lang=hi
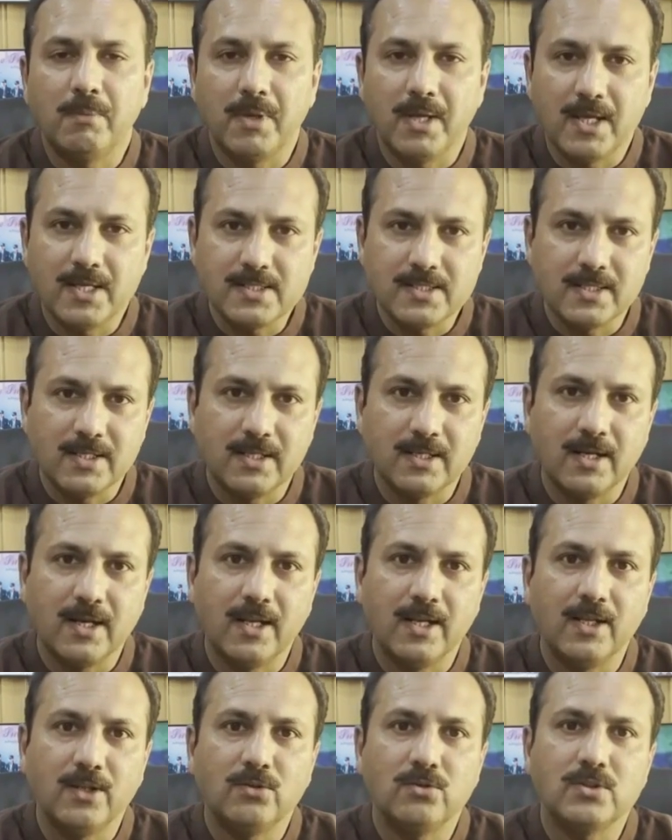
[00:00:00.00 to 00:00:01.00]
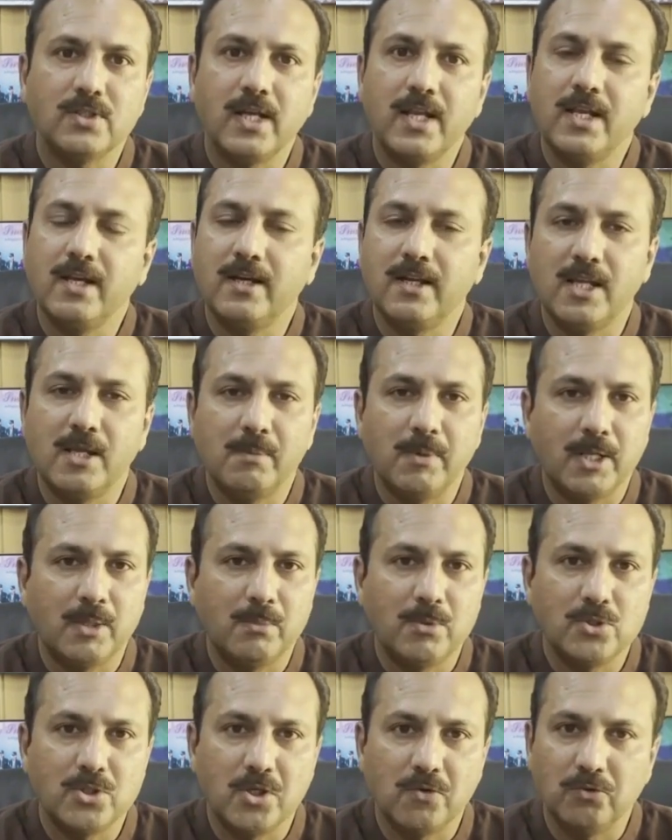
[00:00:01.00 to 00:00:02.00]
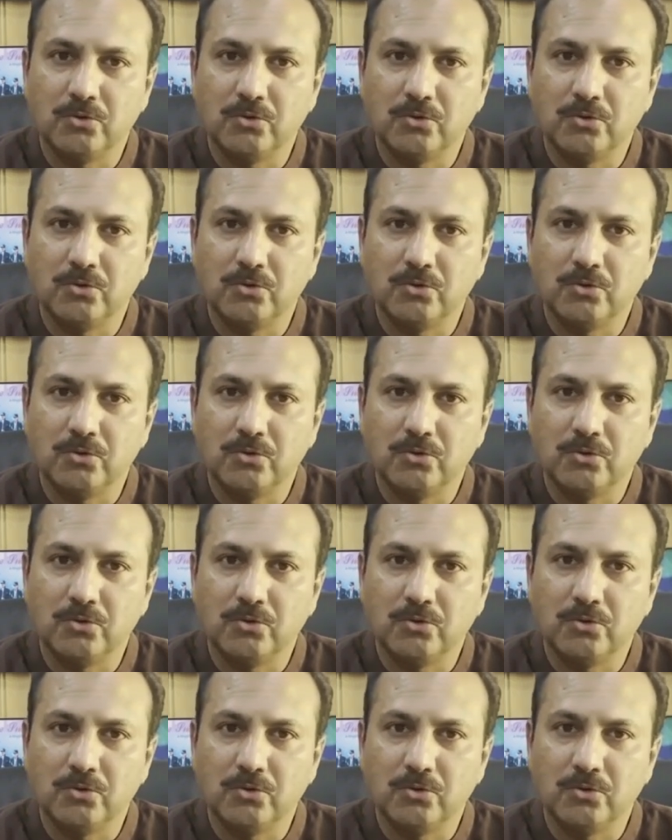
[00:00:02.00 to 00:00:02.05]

में एसी लगा लें तो ज़ाहिर गरीब आदमी जो है